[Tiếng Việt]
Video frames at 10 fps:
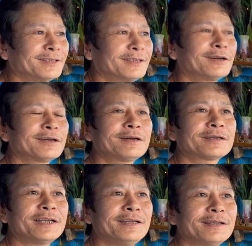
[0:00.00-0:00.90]
có có
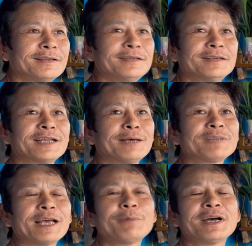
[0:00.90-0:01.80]
khi là dư được năm
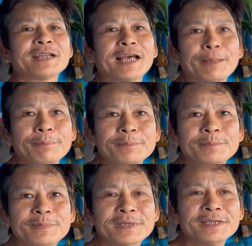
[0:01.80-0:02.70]
trăm ba trăm,
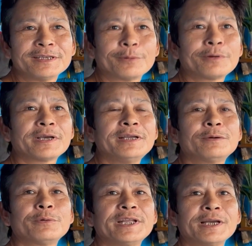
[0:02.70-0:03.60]
rồi có khi là
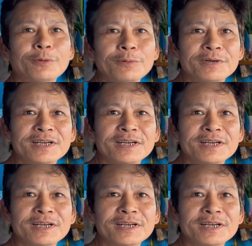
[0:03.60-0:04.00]
quỳ giống.